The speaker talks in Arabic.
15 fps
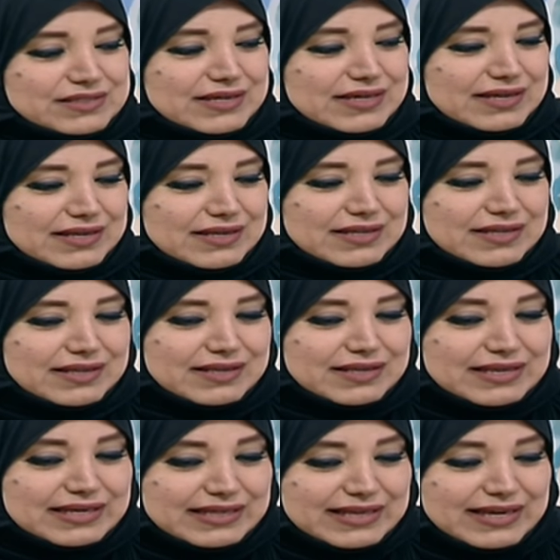آه،
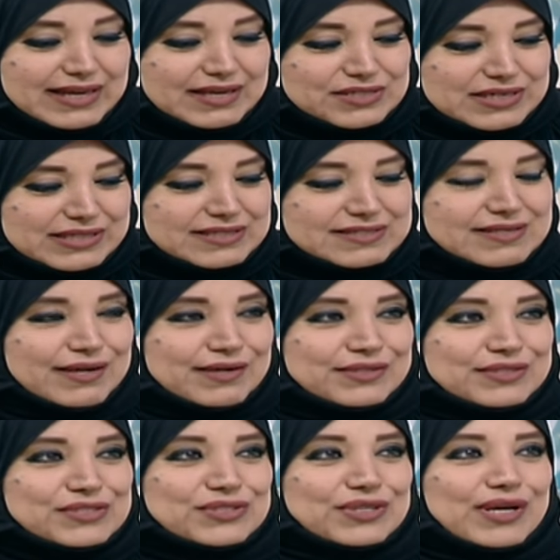العلاج لتساقط
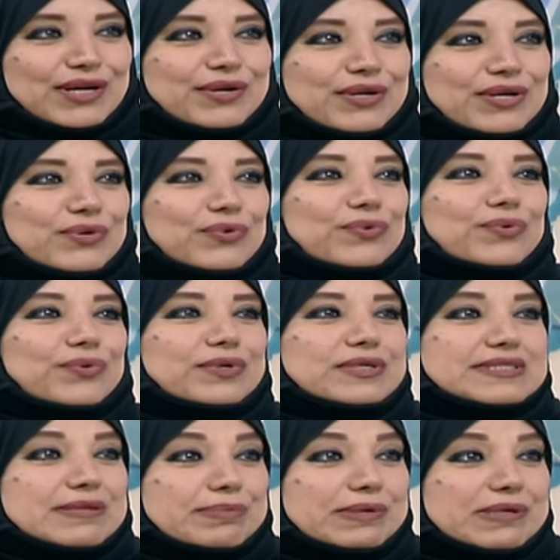الشعر يكون 70%
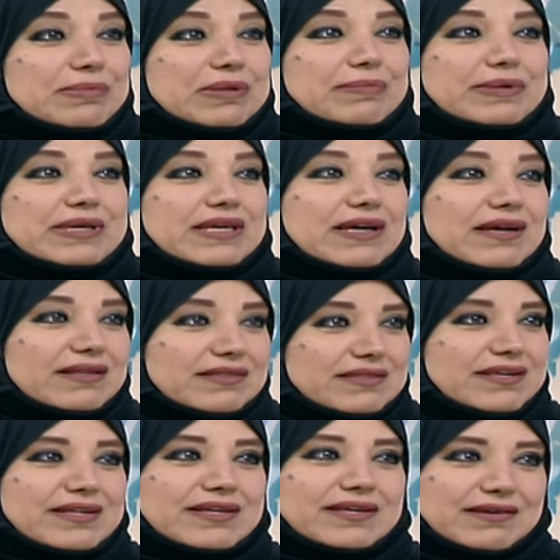عن
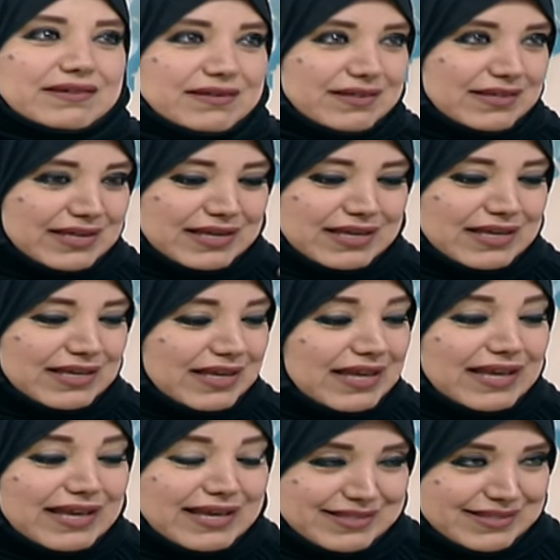طريق التغذية
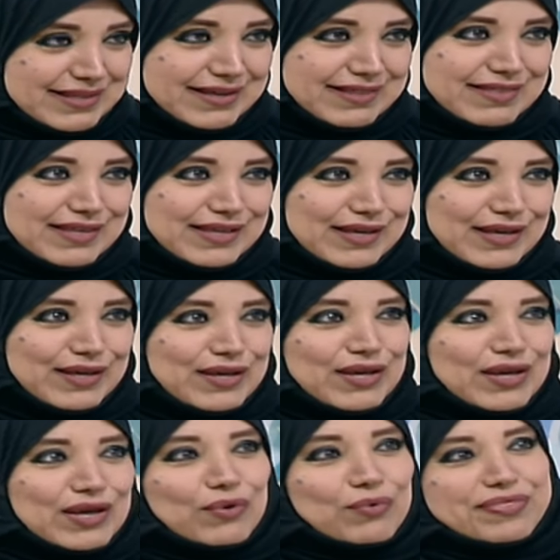التغذية
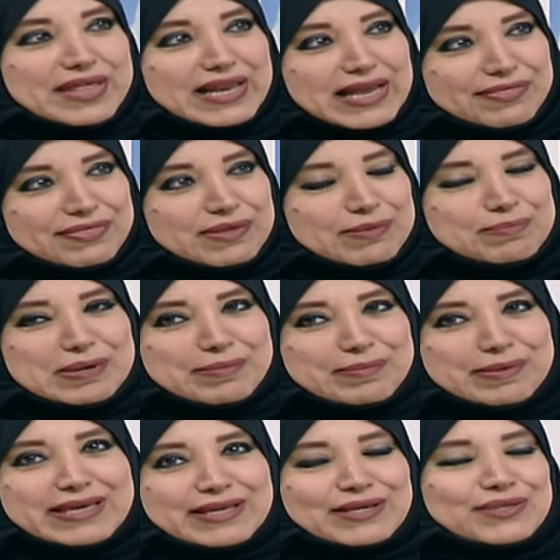و30%
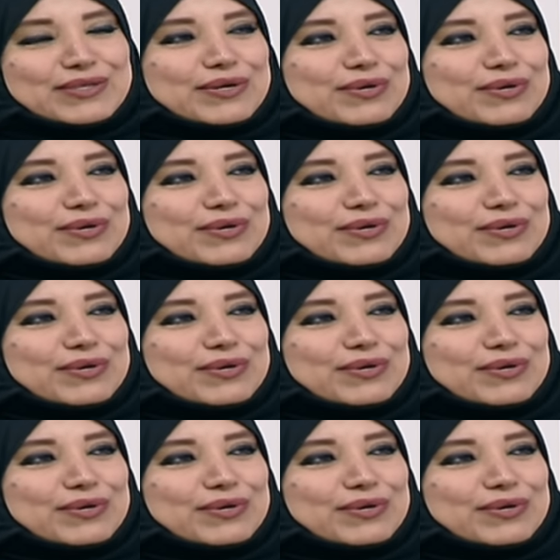نقدر